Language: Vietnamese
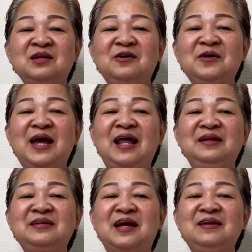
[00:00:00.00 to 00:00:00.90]
coi cái
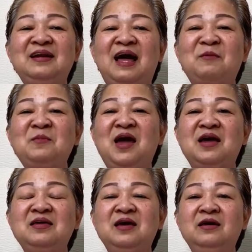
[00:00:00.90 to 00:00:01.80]
anh chị đó làm nghề
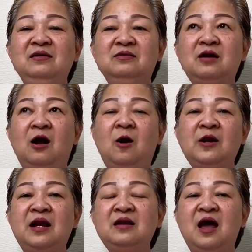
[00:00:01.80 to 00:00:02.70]
gì trời ơi
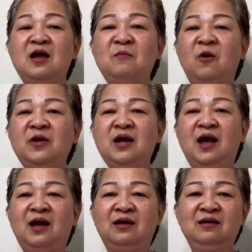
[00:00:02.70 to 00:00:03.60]
đánh đề mỗi
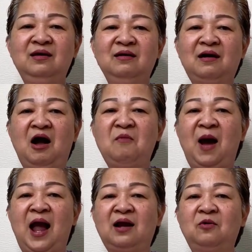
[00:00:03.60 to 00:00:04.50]
ngày cờ
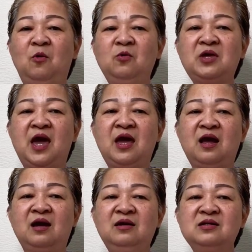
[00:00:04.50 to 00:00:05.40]
bạc rượu
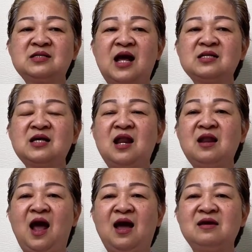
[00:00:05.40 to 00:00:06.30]
chè sát sanh
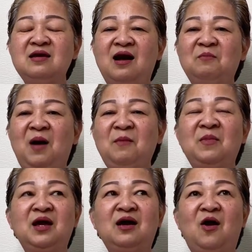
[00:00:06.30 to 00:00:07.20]
hại vật bắt
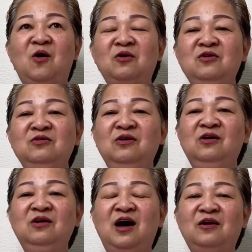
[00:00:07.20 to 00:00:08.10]
mấy cái con nướng
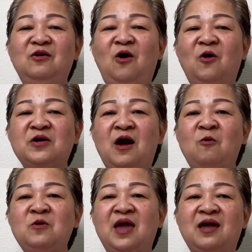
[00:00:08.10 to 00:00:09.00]
nướng lên rồi ngồi
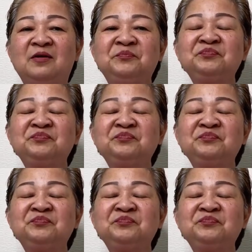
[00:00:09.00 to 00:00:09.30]
nhậu nhẹt